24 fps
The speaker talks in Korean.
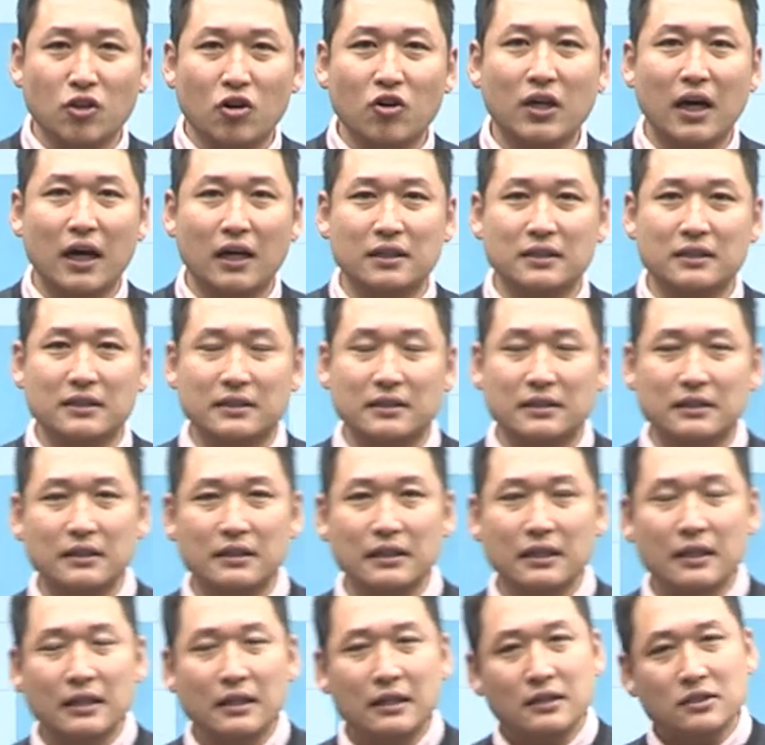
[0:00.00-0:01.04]
성향은
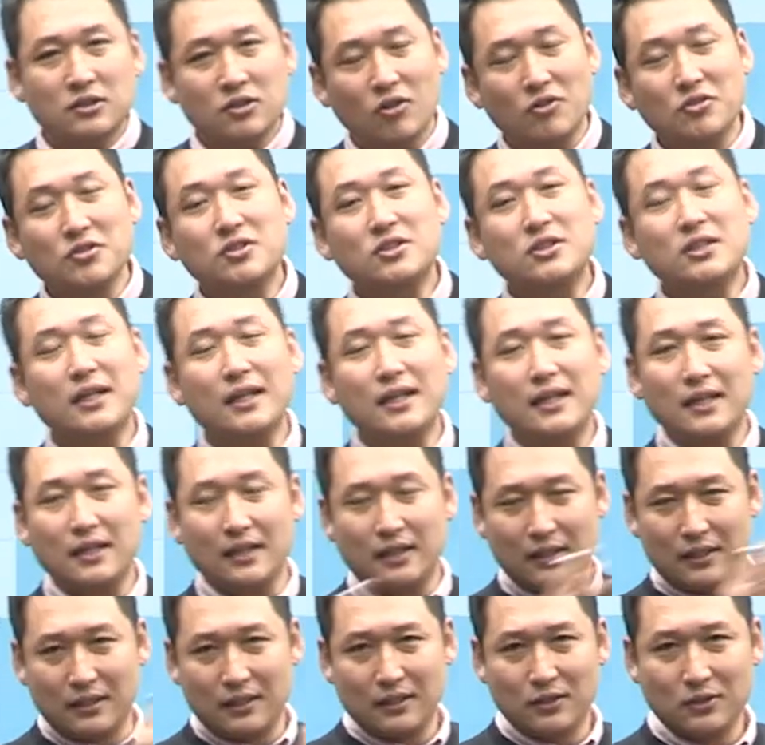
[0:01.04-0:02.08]

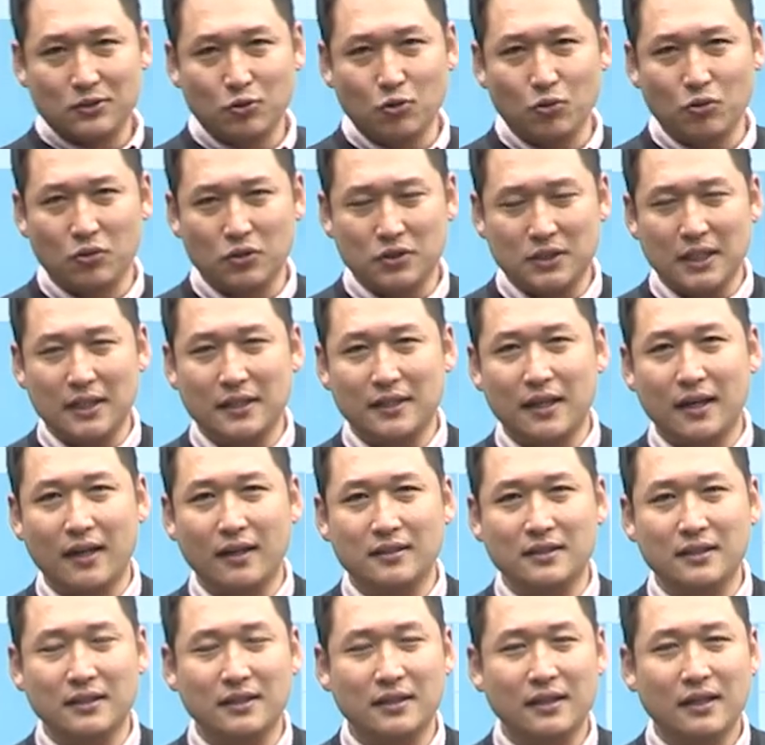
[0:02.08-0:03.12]
전체 소,
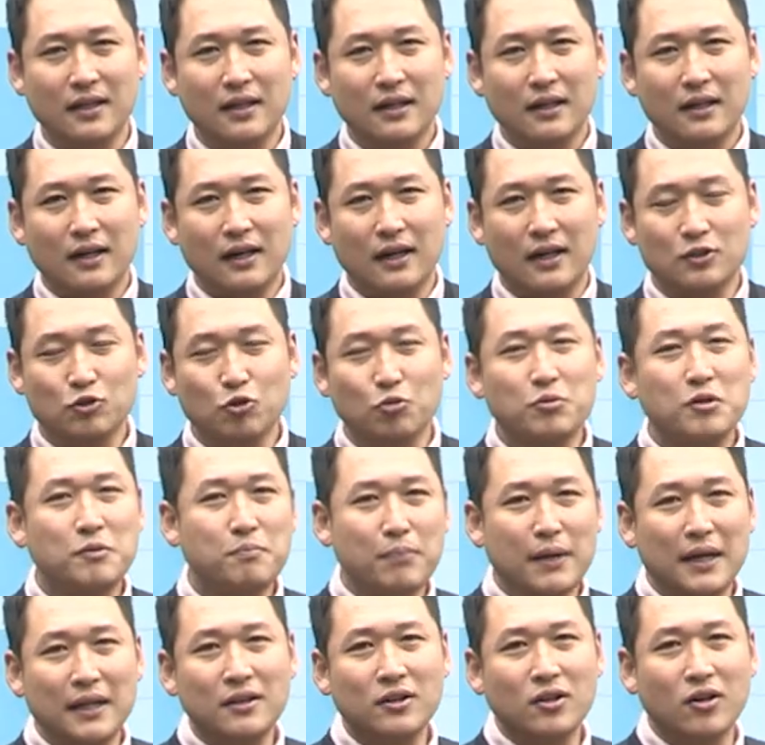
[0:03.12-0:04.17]
세대의 아, 소비
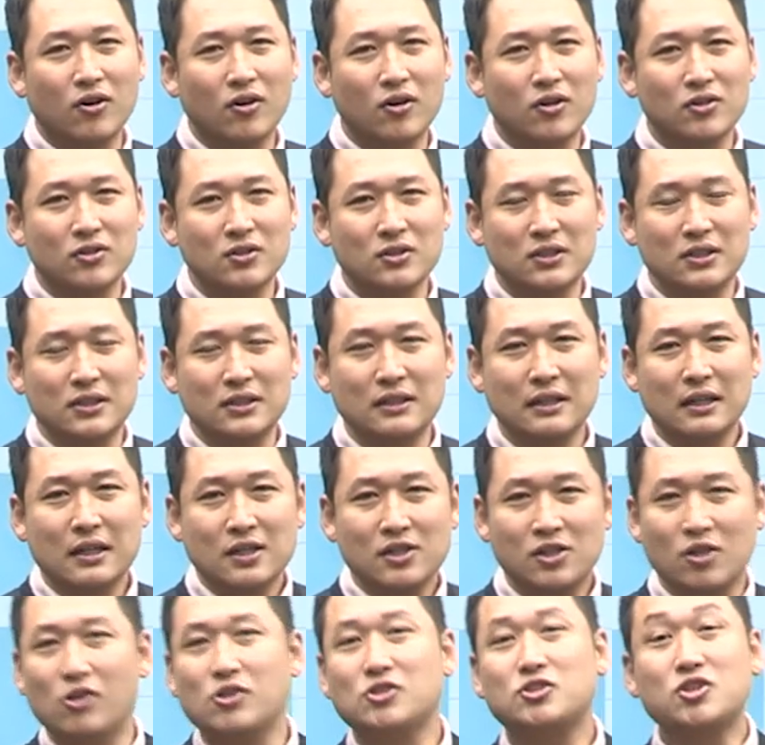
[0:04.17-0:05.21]
패턴을
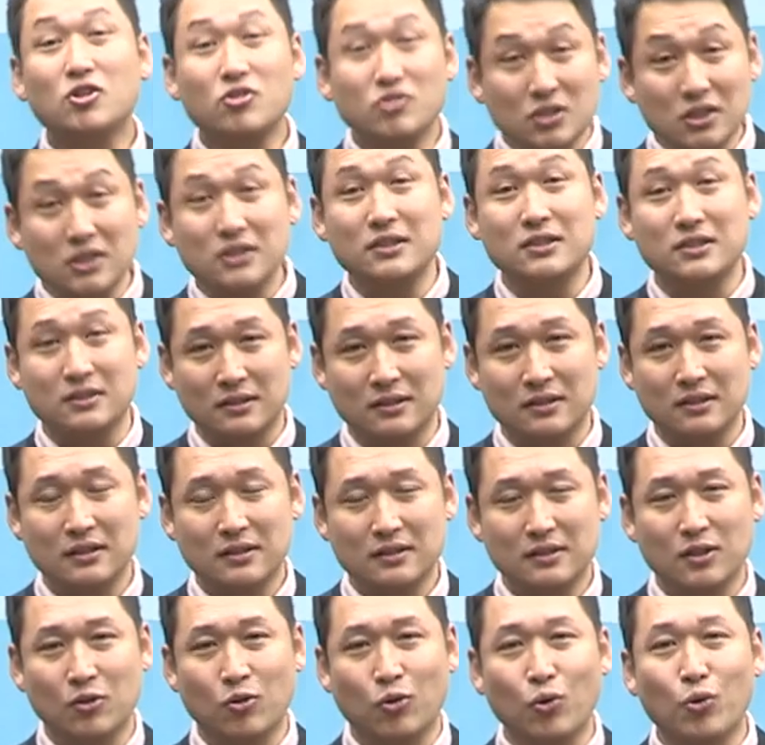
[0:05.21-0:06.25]
결정짓는
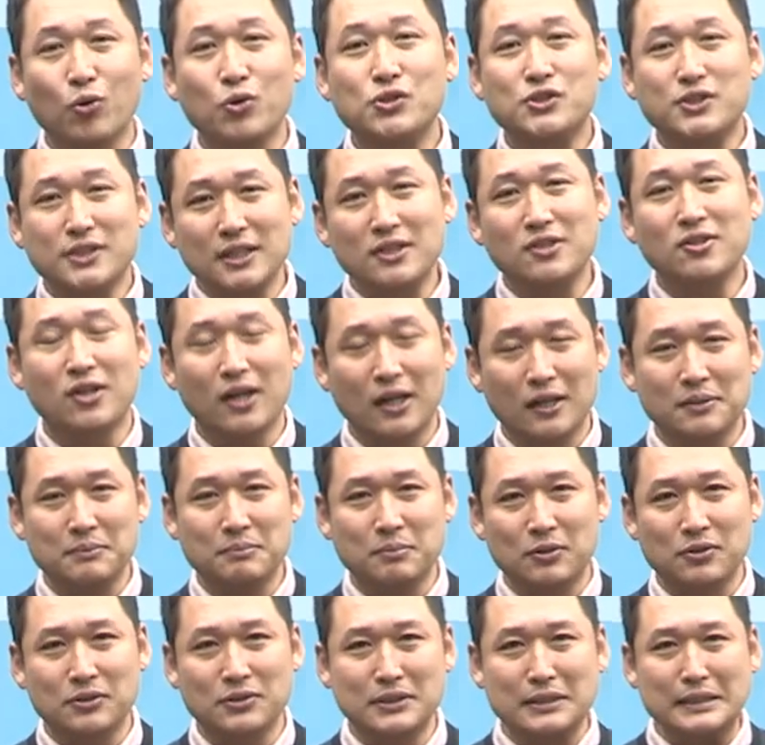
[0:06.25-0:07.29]
이제 고울세터라는
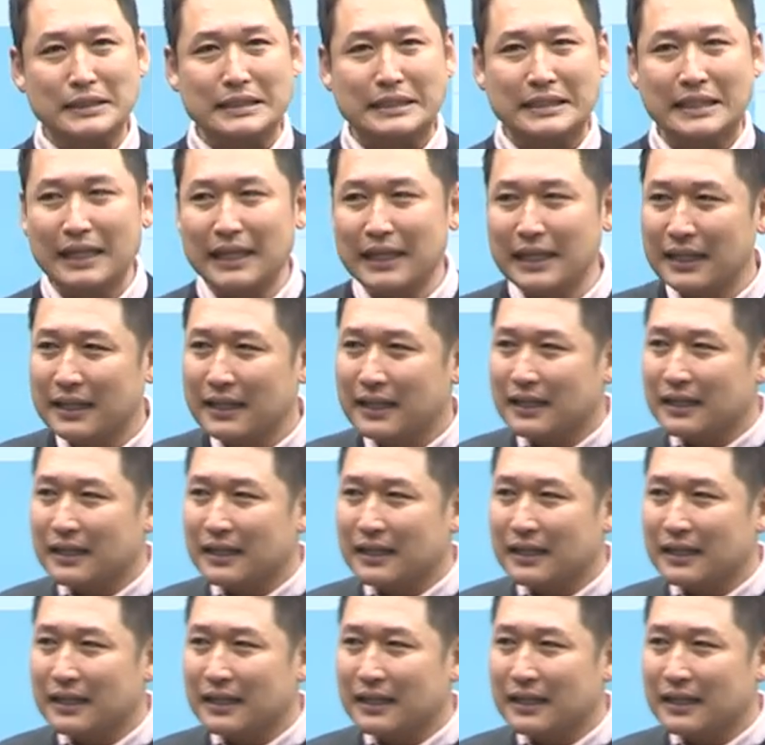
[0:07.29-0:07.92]
표현을 쓰는데